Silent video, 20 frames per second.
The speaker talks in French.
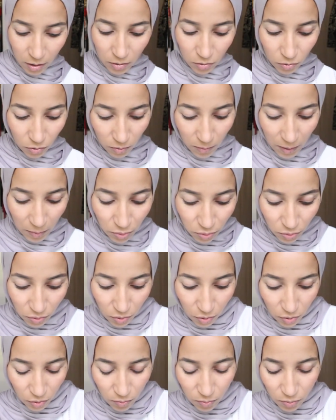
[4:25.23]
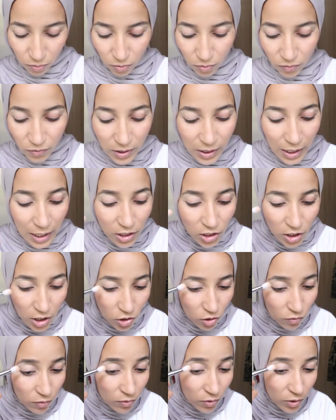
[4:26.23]
donc la poudre pour le visage,
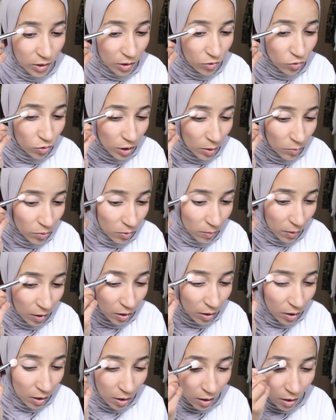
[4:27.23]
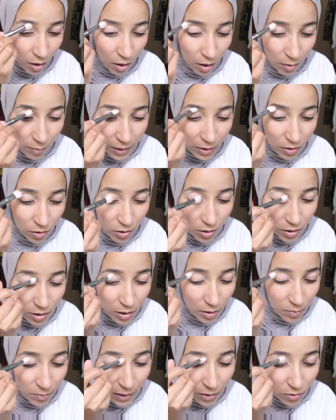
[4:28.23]
et je vais venir tout simplement en mettre
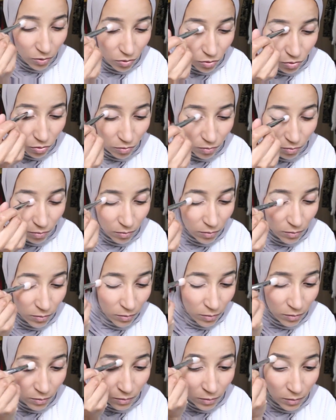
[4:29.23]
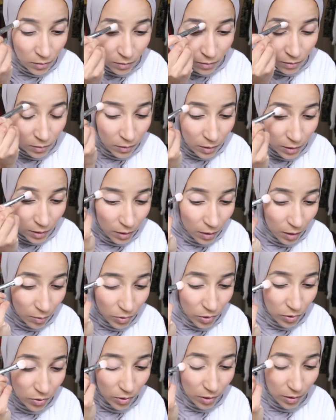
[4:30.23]
ici par-dessus,
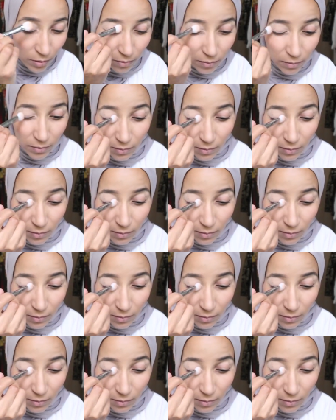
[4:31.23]
comme ceci.